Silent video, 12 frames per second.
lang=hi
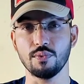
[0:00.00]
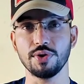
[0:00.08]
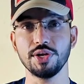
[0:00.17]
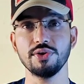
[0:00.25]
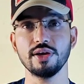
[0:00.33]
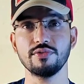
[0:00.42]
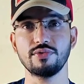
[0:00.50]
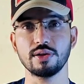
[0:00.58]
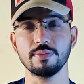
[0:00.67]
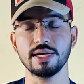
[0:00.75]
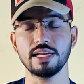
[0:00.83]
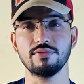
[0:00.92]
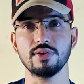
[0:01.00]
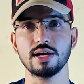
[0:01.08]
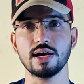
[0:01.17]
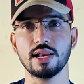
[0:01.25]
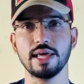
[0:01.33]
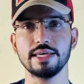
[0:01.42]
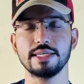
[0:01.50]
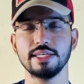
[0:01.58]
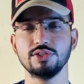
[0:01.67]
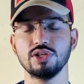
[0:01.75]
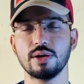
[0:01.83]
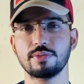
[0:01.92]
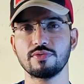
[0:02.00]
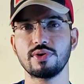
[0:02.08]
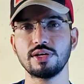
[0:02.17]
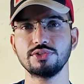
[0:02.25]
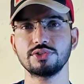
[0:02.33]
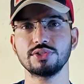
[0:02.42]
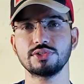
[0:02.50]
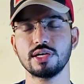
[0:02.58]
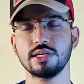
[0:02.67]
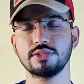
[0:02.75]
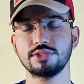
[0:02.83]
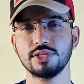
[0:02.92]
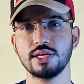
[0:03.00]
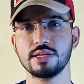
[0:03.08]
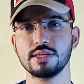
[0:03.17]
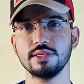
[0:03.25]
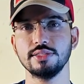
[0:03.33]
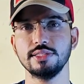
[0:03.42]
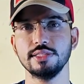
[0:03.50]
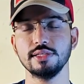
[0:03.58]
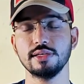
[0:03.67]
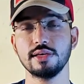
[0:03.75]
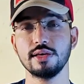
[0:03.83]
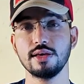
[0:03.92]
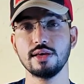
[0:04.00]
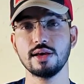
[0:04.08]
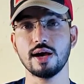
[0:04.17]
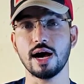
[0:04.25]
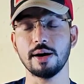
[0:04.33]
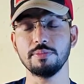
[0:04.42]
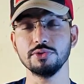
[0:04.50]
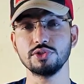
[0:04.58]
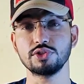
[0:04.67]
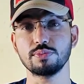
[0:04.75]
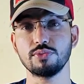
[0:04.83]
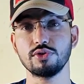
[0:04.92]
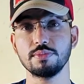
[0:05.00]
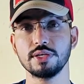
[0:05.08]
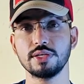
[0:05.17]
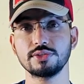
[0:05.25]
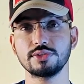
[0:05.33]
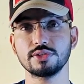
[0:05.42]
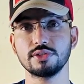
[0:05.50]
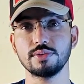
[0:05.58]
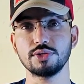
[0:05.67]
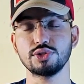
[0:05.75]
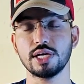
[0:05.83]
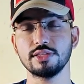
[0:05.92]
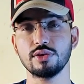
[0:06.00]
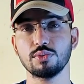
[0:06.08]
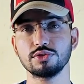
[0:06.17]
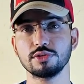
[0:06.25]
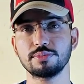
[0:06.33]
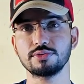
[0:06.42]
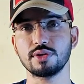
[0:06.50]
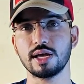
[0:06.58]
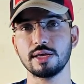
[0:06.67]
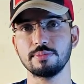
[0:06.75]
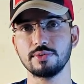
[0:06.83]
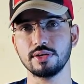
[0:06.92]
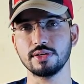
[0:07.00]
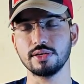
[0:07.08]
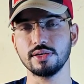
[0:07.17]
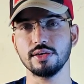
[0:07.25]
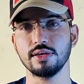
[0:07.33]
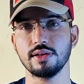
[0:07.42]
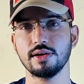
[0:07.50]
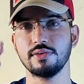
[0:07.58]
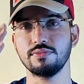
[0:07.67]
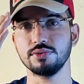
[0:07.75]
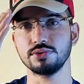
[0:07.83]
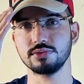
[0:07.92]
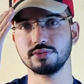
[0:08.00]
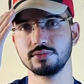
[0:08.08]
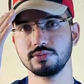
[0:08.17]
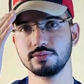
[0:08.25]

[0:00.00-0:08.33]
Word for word: वीडियो इन्फॉर्मेटिव लगा लाइक कीजिए आपके फ्रेंड्स के साथ शेयर कीजिए आप मुझे सपोर्ट भी कर सकते हो मेरे चैनल को सब्सक्राइब करके अल्लाह हाफिज़